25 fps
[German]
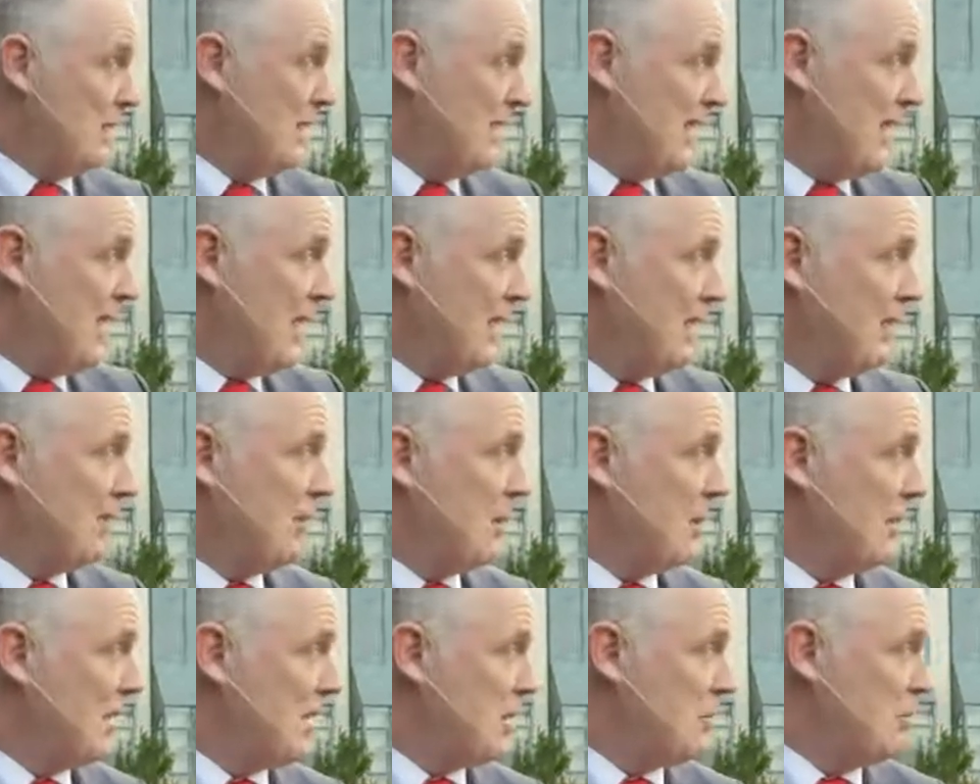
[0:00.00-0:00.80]
mit der Hand,
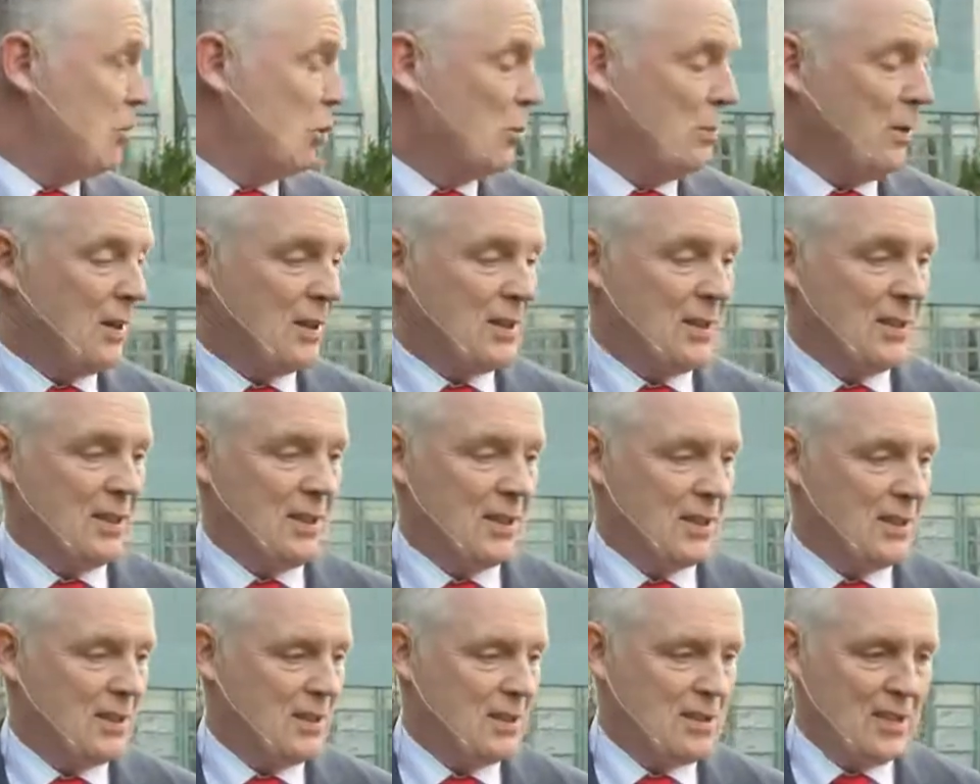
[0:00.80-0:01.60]
wenn man das beobachtet
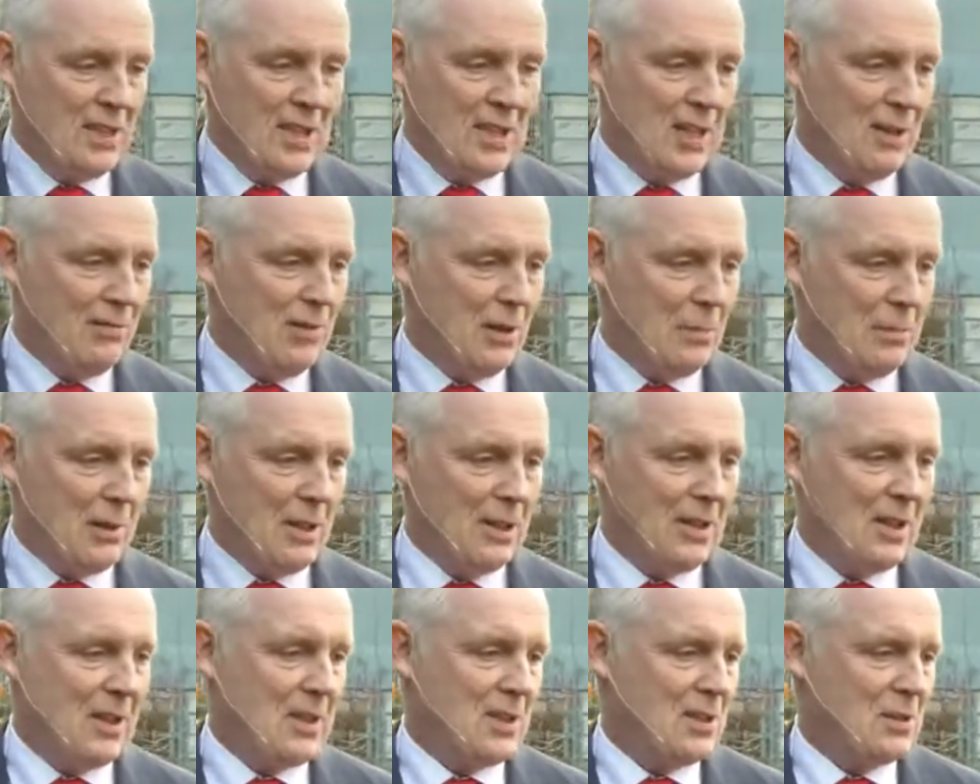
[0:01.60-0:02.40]
hat, Ziegel werden
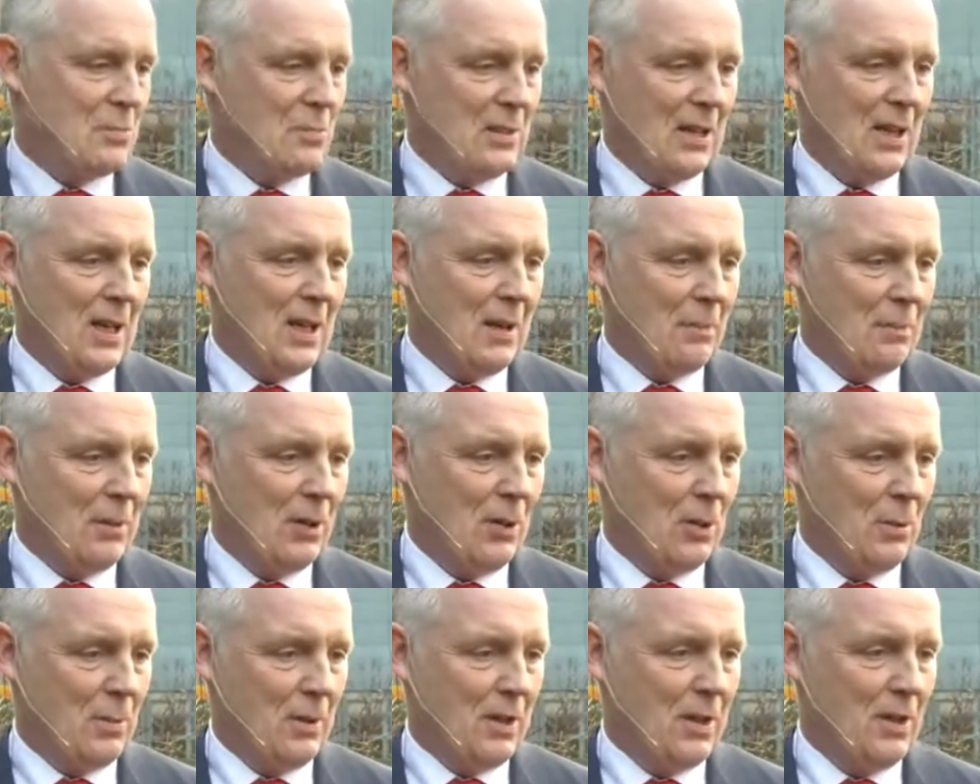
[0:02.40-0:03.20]
mit der Hand zum Teil
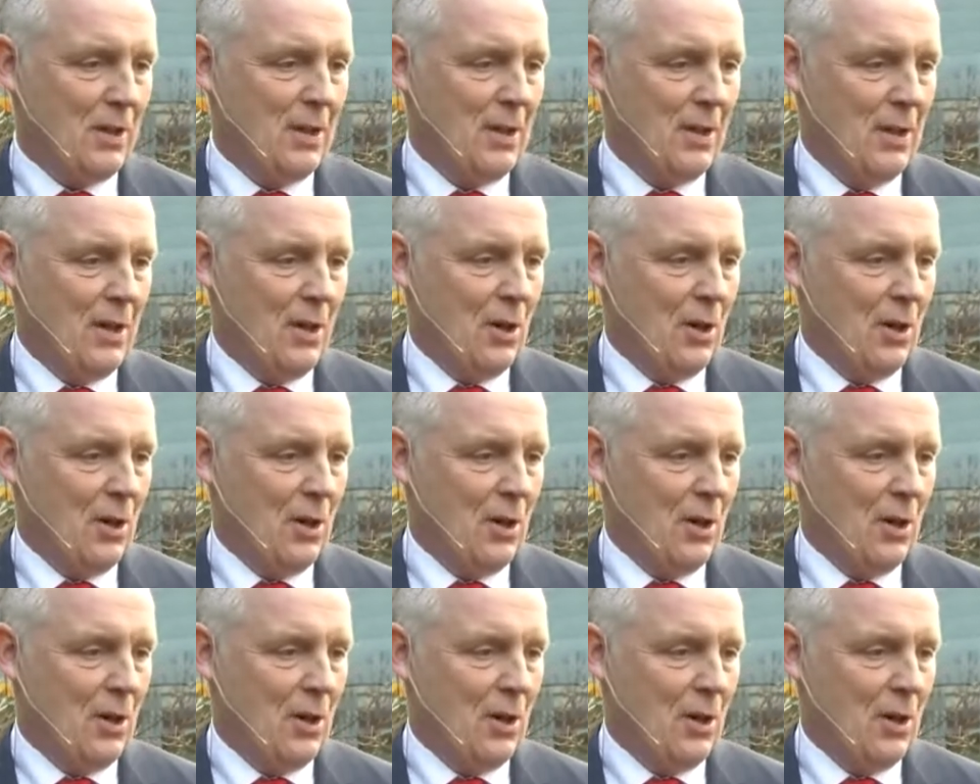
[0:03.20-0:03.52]
abgenommen,